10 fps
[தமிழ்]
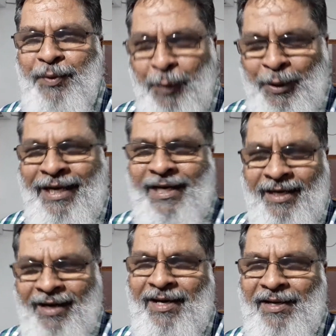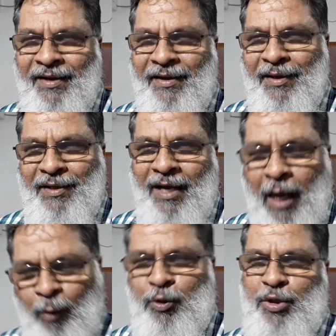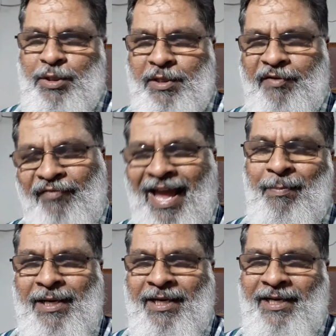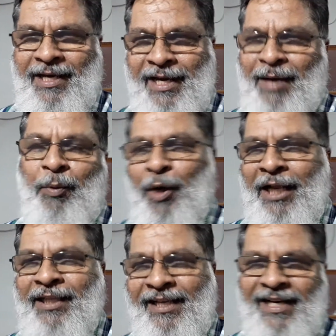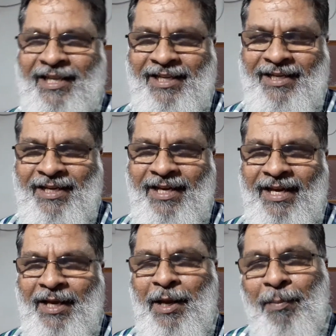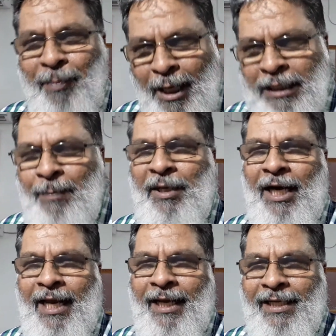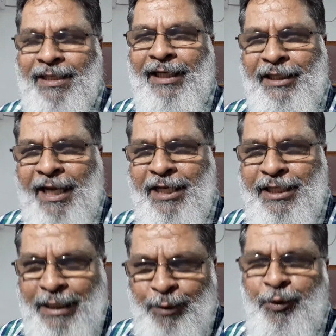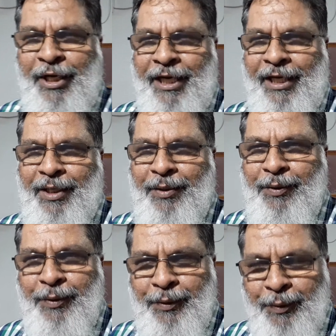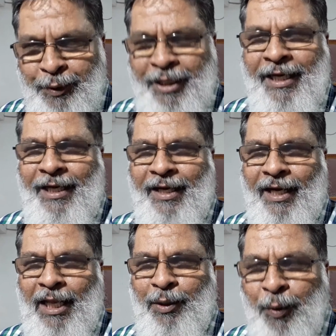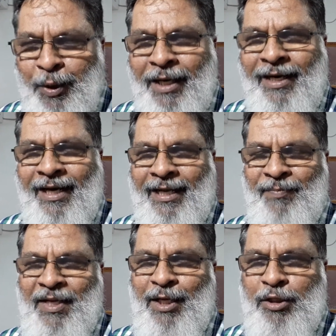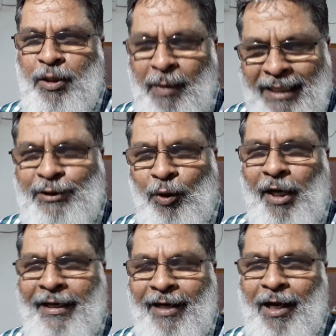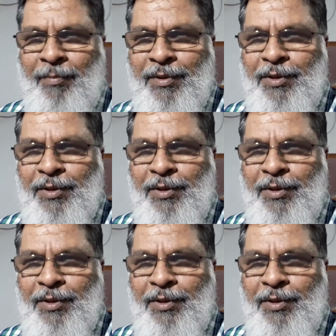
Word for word: குடி என்றால் ஹவுஸ் ஃபேமிலி என்ற பொருளையும் தருகிறது மேலும் நண்பர்களே இதே ஜியூடி குடி அல்லது குட் என்ற சுமிரன் சொல்லை நாம்